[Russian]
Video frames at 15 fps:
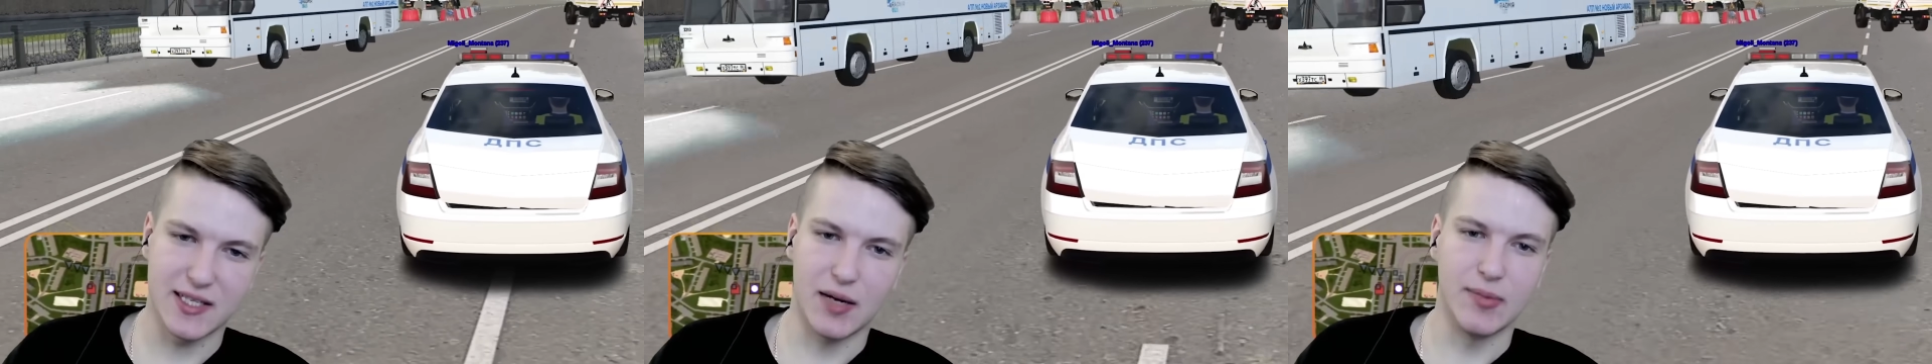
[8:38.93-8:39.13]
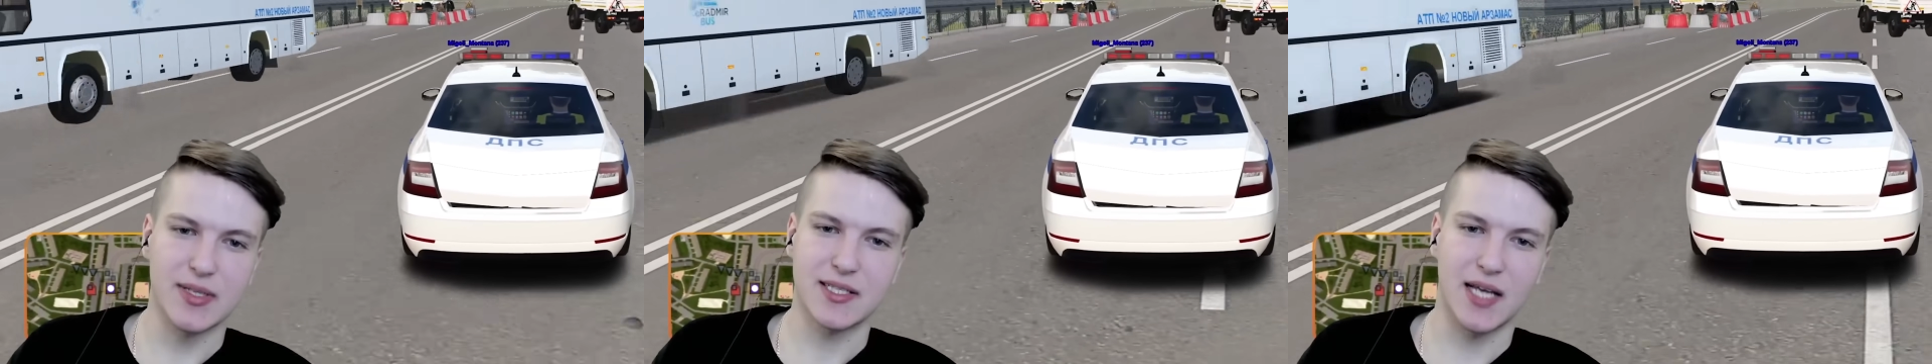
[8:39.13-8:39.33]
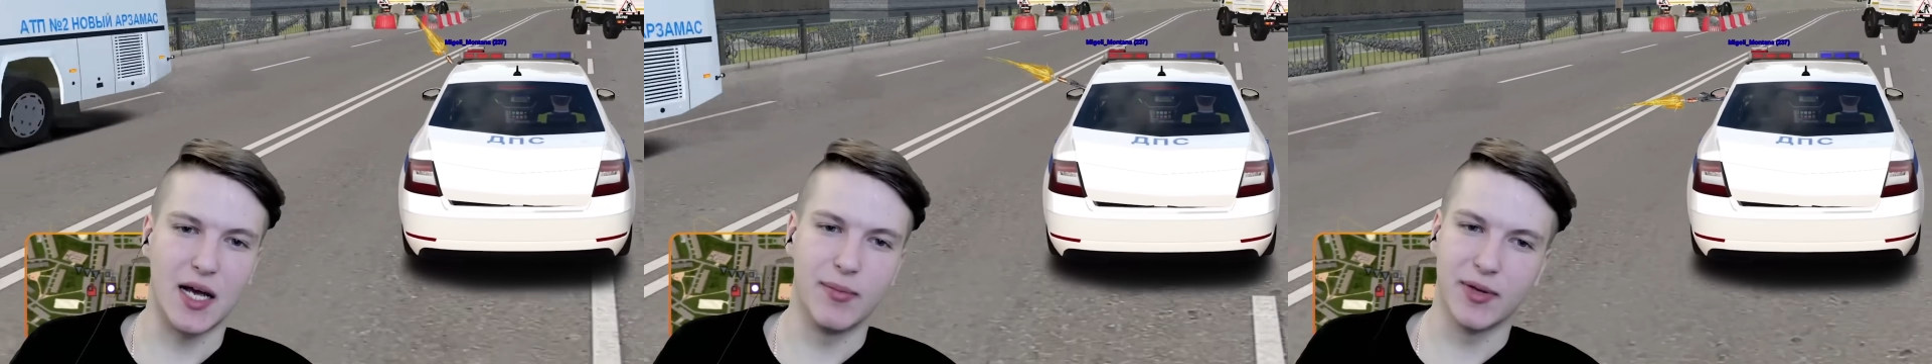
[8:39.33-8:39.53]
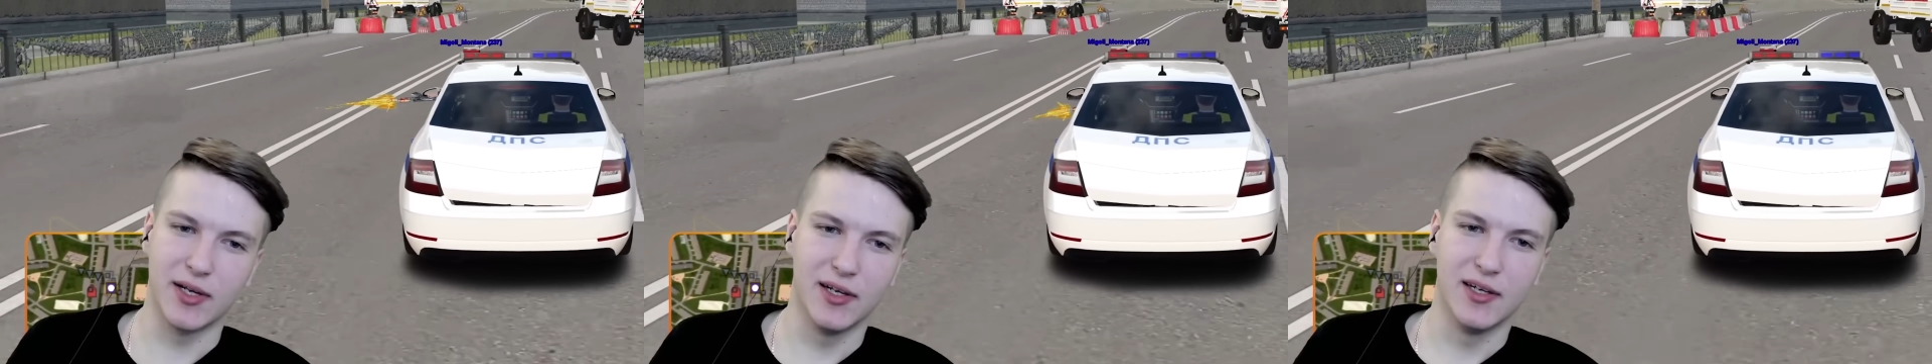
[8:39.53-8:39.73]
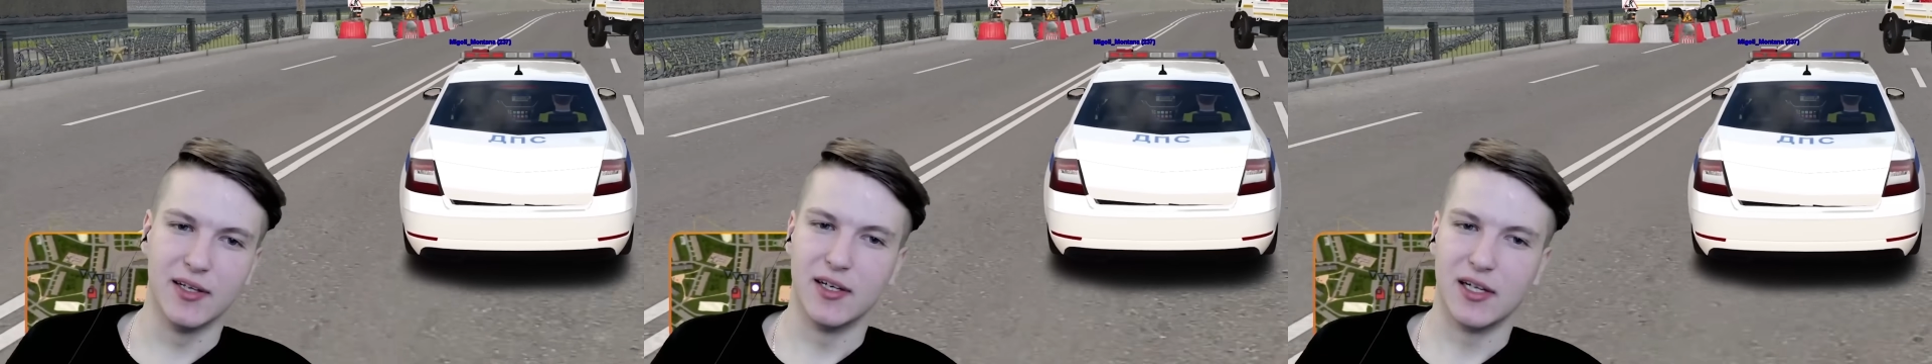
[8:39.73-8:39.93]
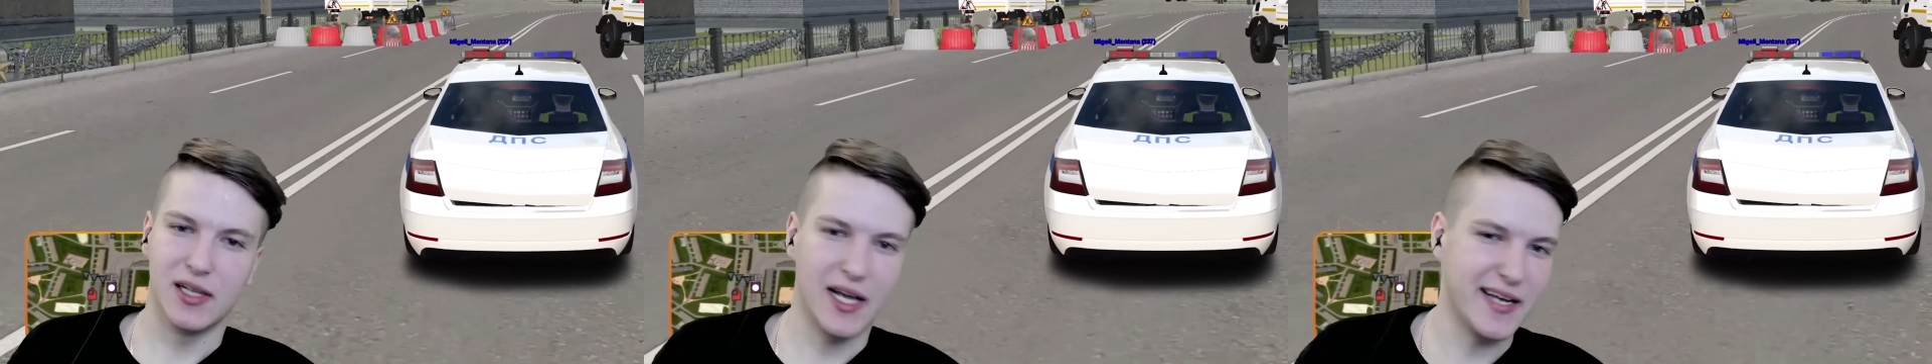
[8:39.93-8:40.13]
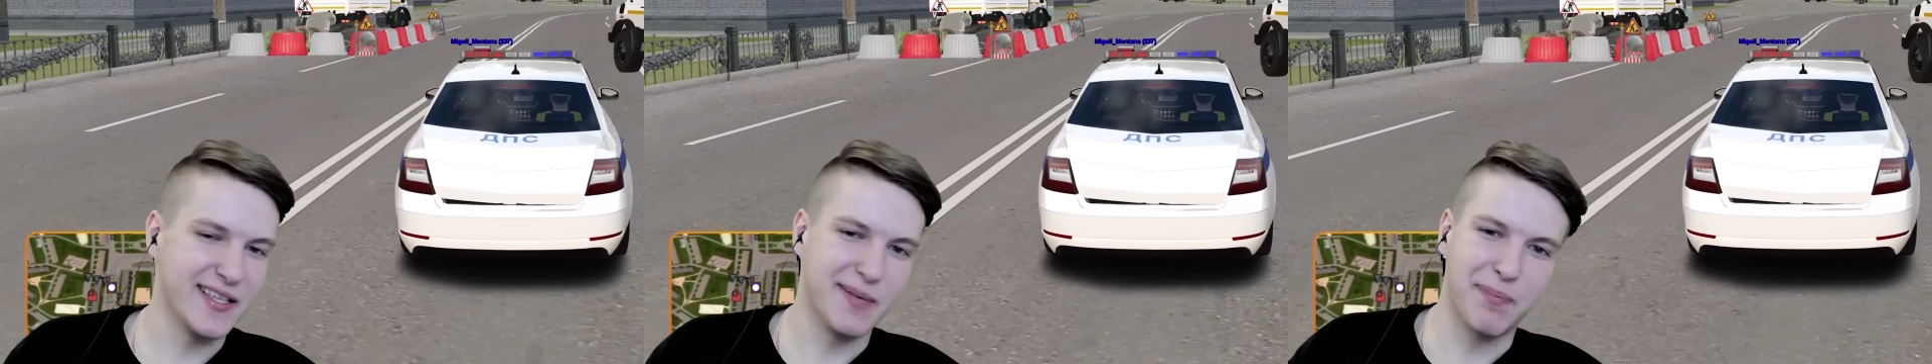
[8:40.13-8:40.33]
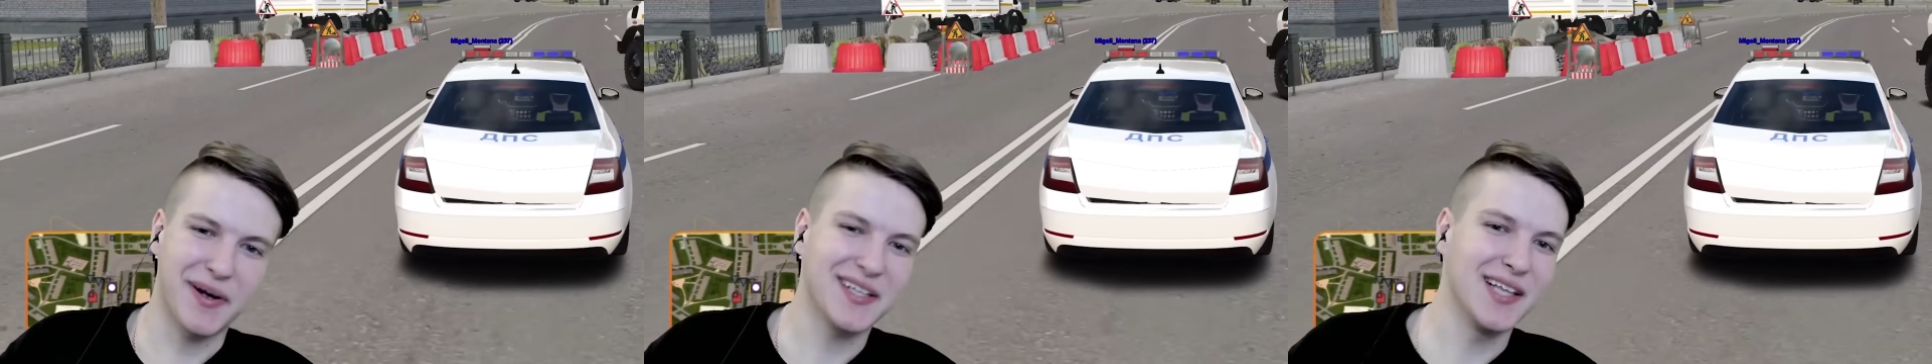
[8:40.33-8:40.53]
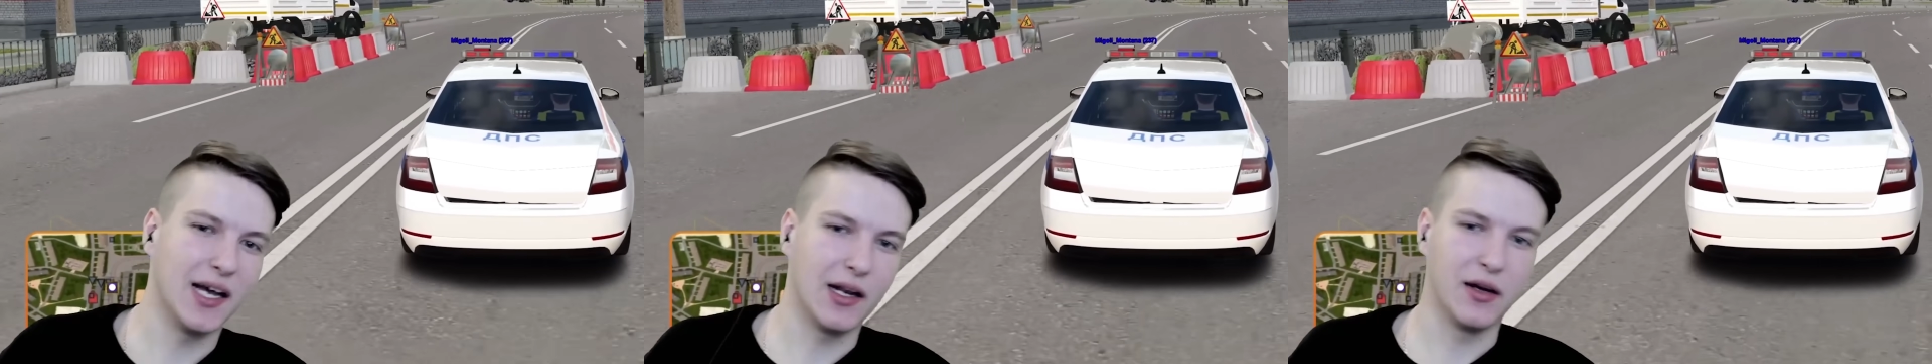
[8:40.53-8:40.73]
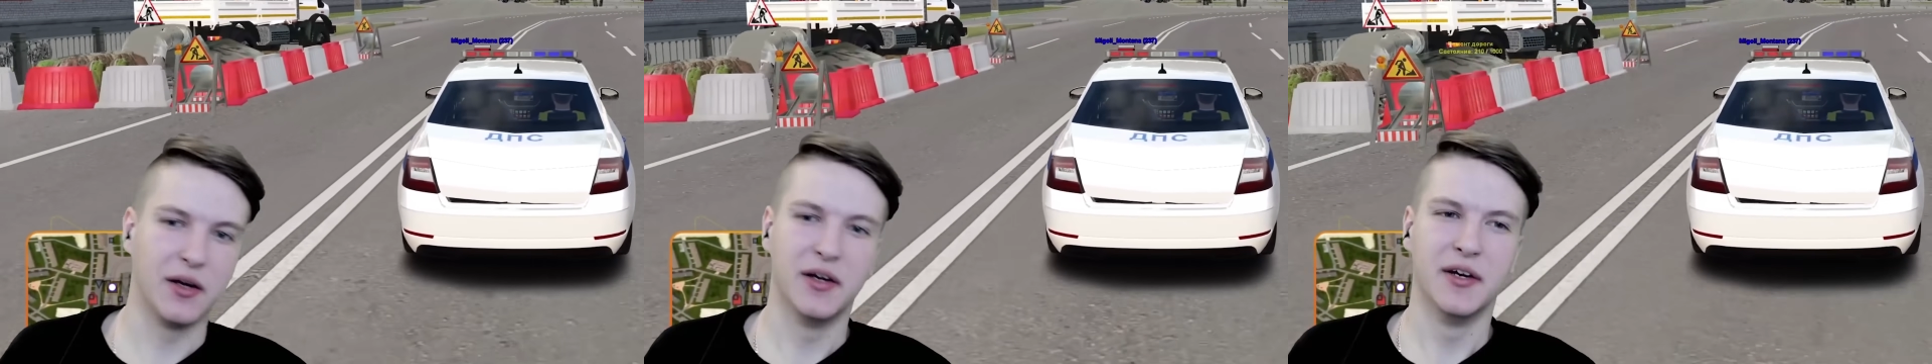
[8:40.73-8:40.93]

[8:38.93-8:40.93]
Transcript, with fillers: самый-самый. Ладно, погнали.